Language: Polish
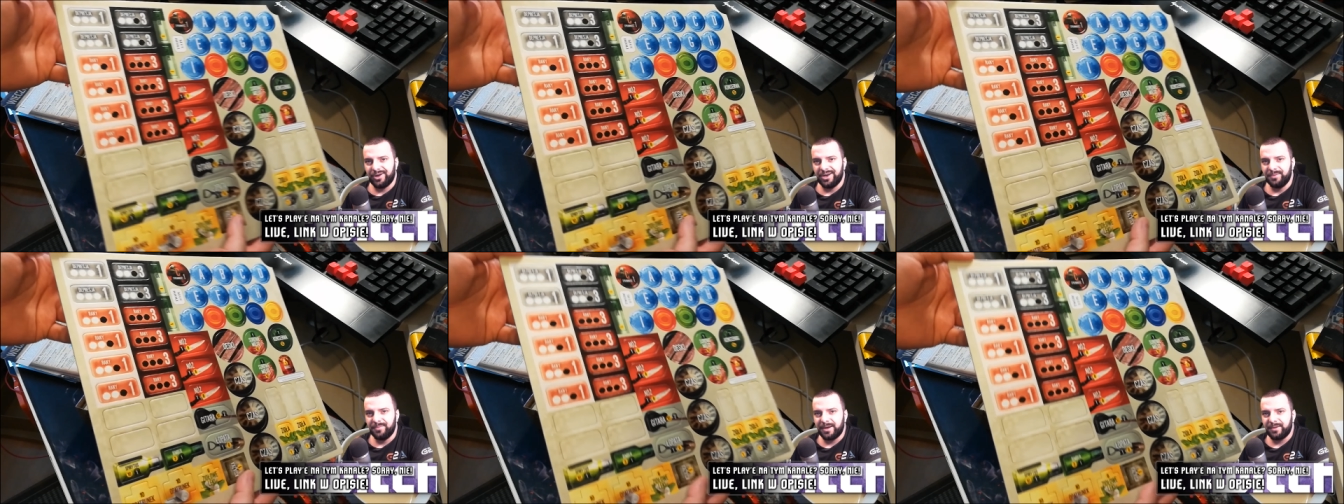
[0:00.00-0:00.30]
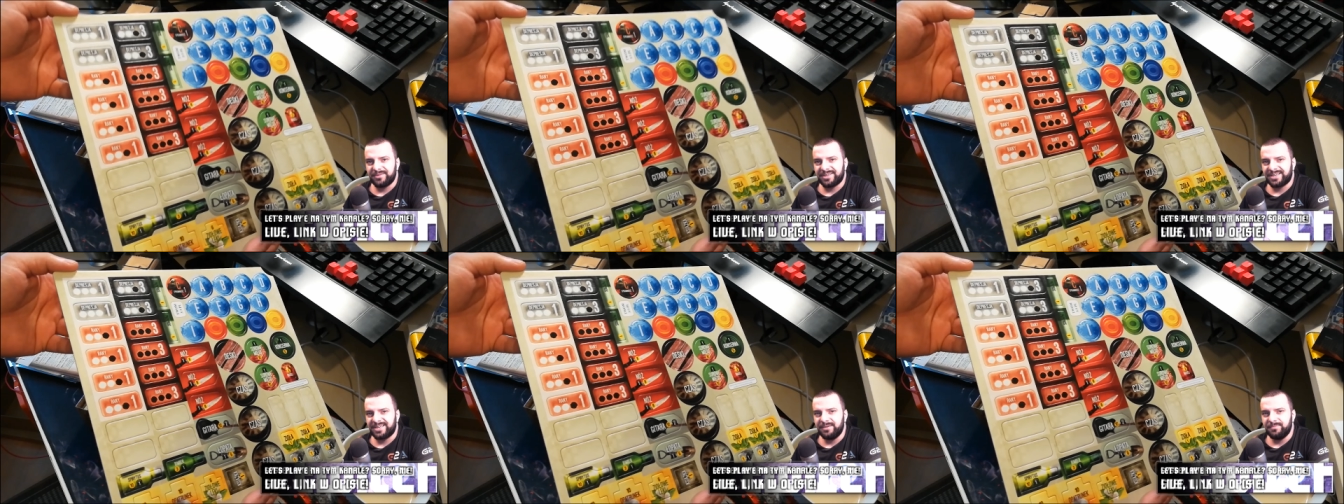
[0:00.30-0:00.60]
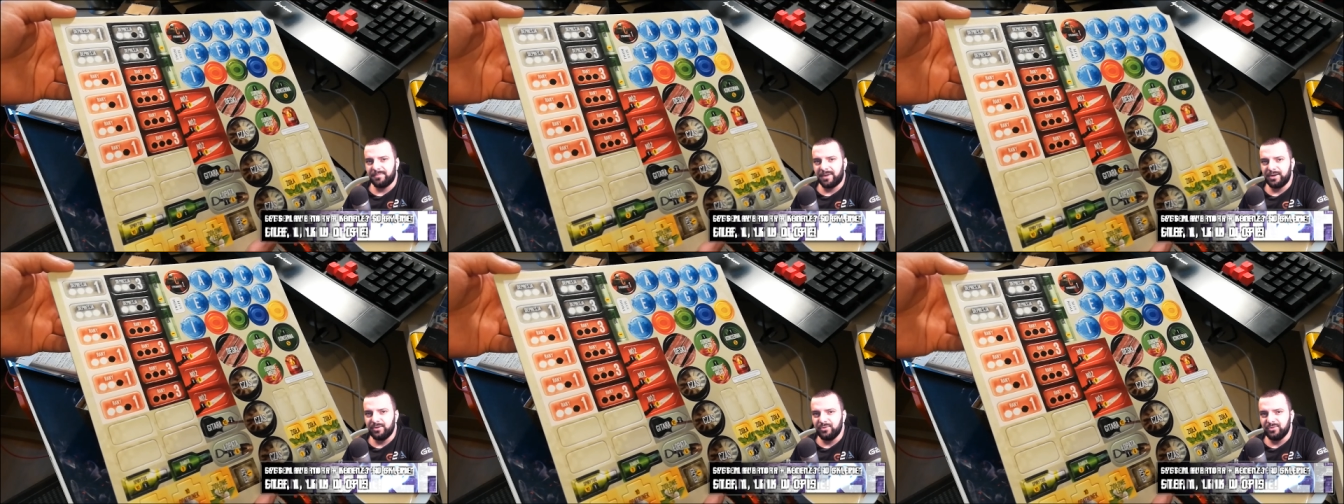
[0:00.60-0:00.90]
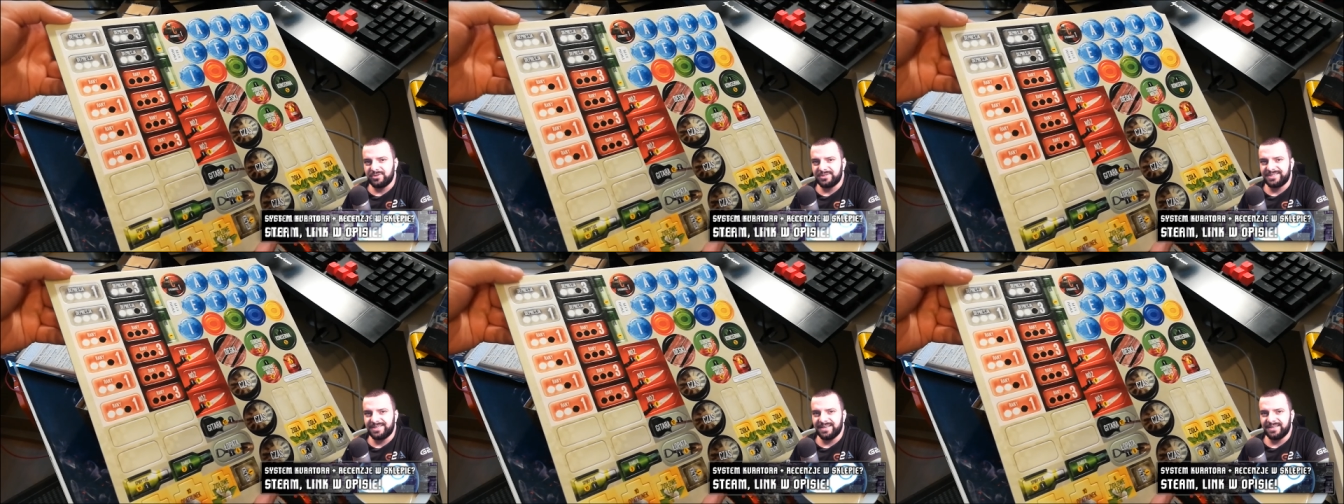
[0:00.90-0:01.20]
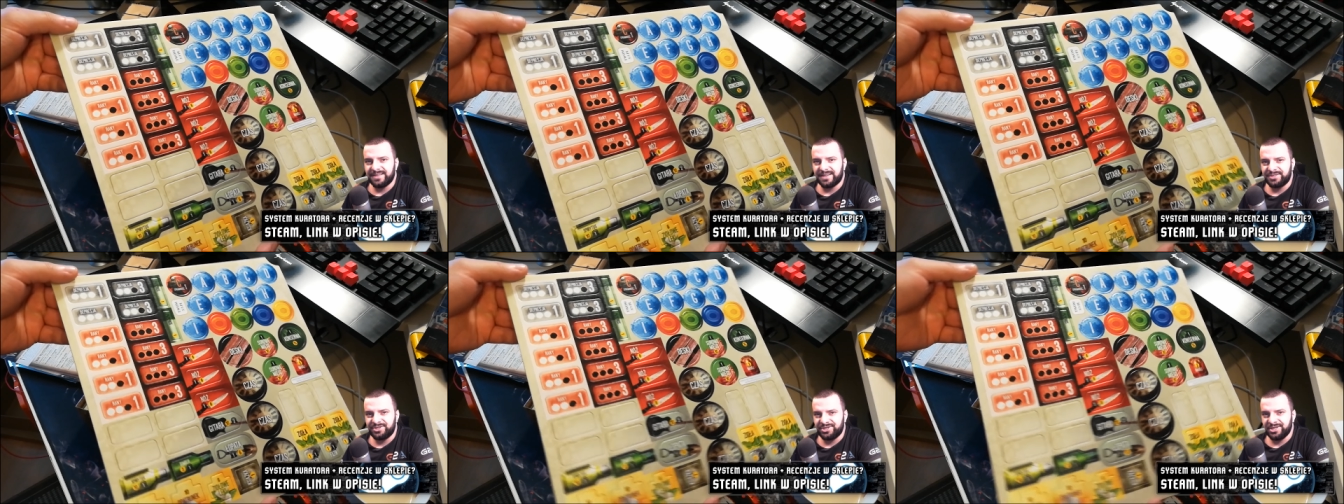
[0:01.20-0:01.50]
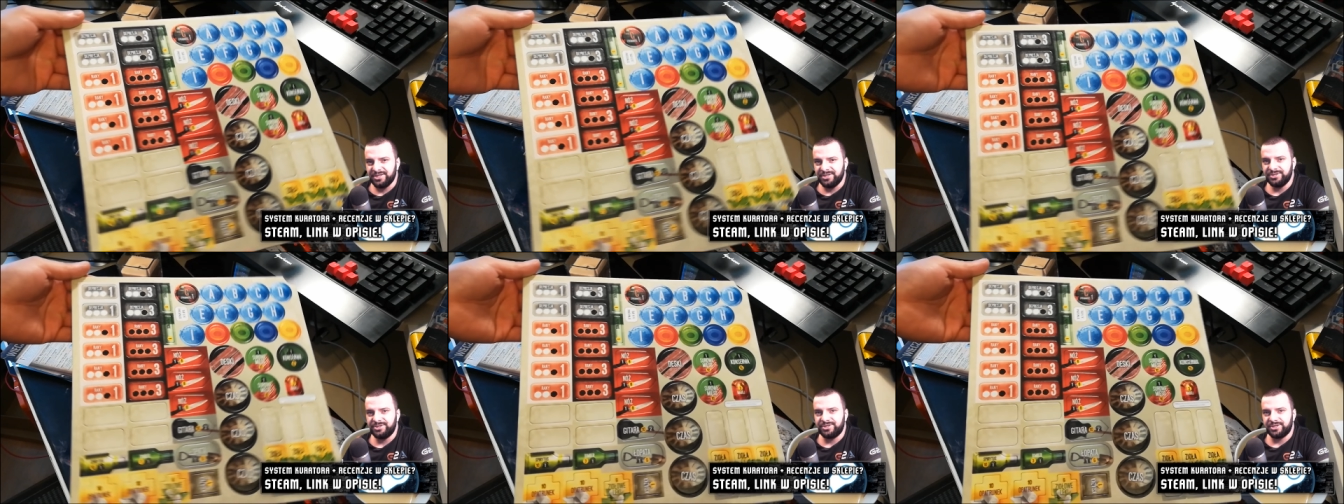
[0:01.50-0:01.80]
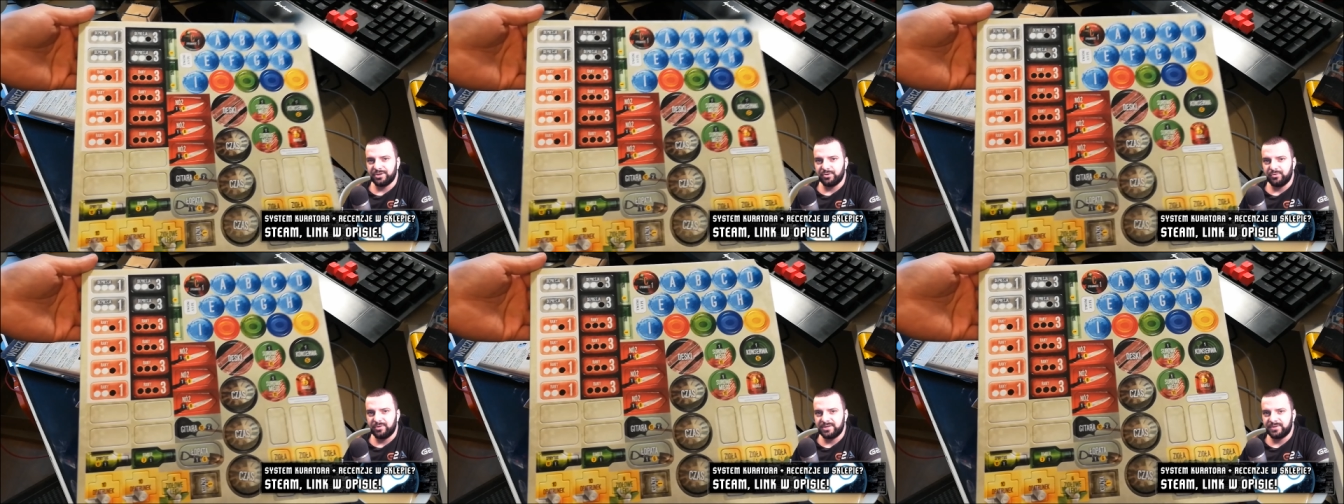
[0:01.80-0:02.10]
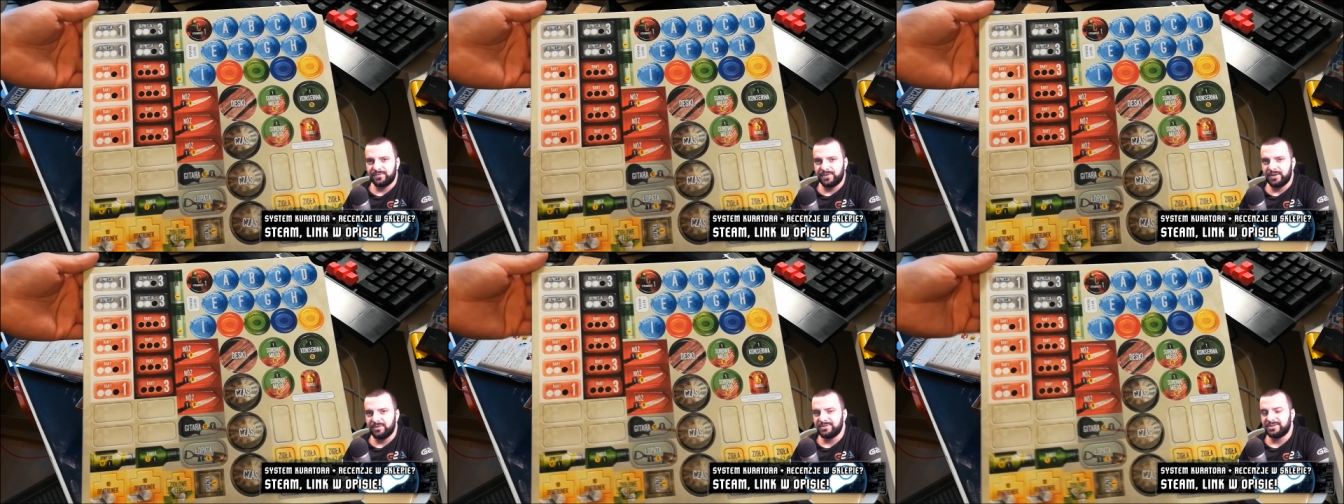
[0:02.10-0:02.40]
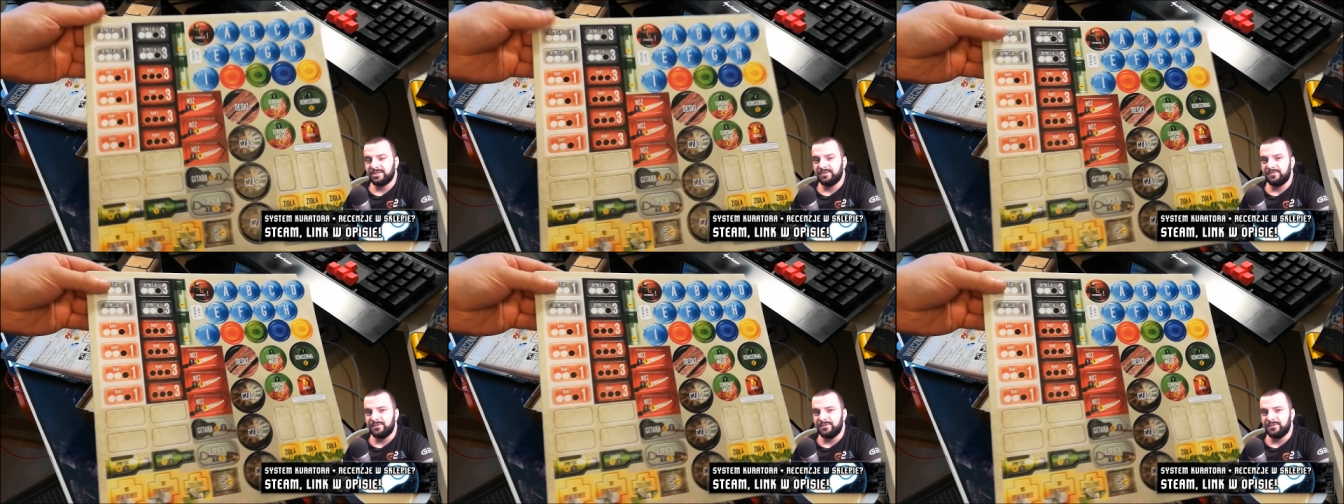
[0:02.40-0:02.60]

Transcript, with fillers: ale mają takie malutkie nacięcie ułatwiające